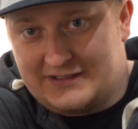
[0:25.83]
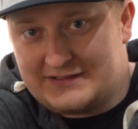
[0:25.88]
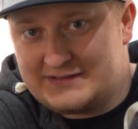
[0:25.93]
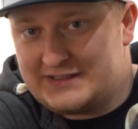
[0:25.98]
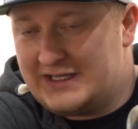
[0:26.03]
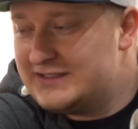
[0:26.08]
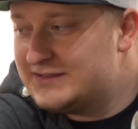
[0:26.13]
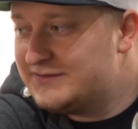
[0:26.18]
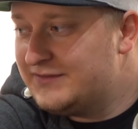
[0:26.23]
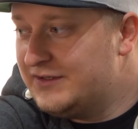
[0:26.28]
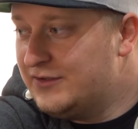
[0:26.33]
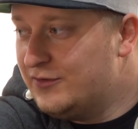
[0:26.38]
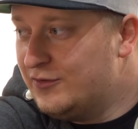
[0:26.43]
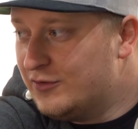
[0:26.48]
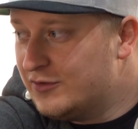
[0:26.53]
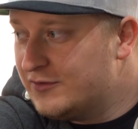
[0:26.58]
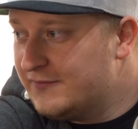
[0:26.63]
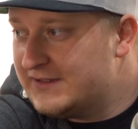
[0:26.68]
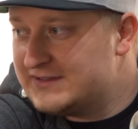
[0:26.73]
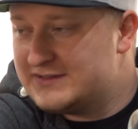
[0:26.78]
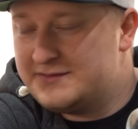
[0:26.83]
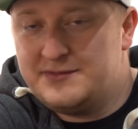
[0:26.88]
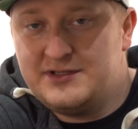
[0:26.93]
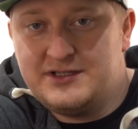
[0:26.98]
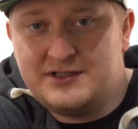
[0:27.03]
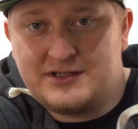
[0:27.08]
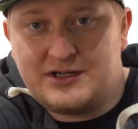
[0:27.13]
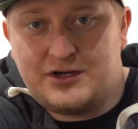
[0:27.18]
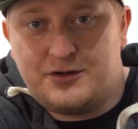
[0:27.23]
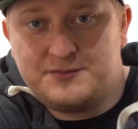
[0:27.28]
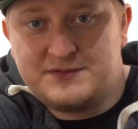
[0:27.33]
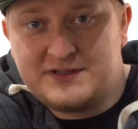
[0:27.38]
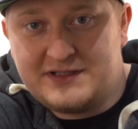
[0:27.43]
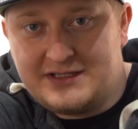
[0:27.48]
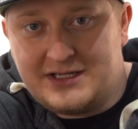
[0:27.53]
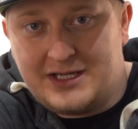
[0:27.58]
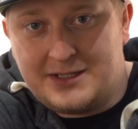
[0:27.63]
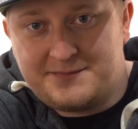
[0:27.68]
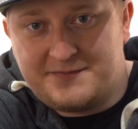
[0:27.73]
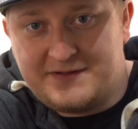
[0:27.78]
Das heißt, wenn ihr irgendwas im Innenraum
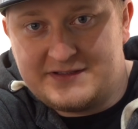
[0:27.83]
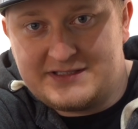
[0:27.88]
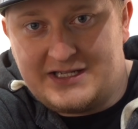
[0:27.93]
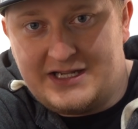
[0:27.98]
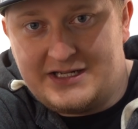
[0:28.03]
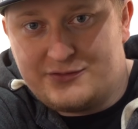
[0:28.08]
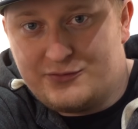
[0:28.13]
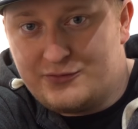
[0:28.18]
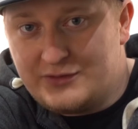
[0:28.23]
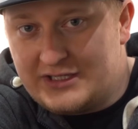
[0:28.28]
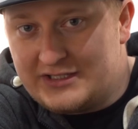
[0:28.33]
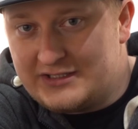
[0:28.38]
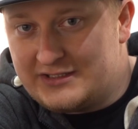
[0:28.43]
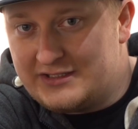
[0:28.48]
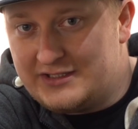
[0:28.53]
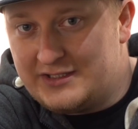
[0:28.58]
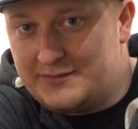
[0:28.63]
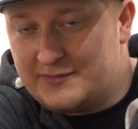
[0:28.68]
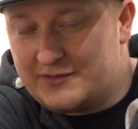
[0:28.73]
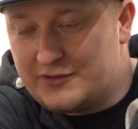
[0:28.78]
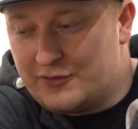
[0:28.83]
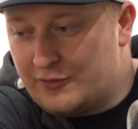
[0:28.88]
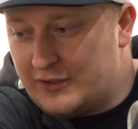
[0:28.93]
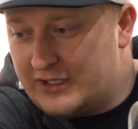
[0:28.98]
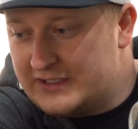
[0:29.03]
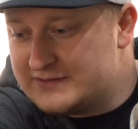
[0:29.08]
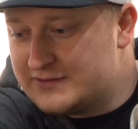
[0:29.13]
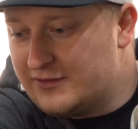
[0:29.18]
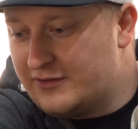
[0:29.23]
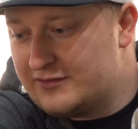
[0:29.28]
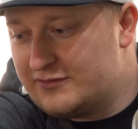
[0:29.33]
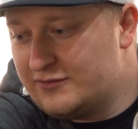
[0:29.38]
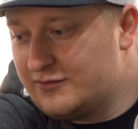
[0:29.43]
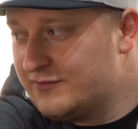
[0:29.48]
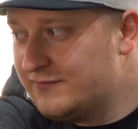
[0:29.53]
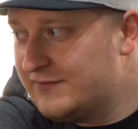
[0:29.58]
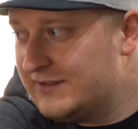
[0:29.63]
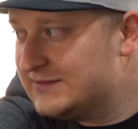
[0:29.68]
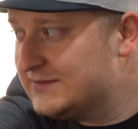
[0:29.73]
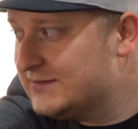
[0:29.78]
drin habt, was halt einen unangenehmen Geruch erzeugt,
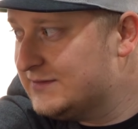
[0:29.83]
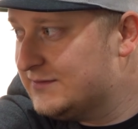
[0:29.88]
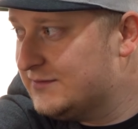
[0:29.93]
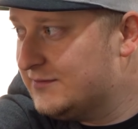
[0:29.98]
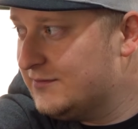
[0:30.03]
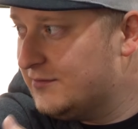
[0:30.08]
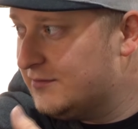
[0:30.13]
irgendwas...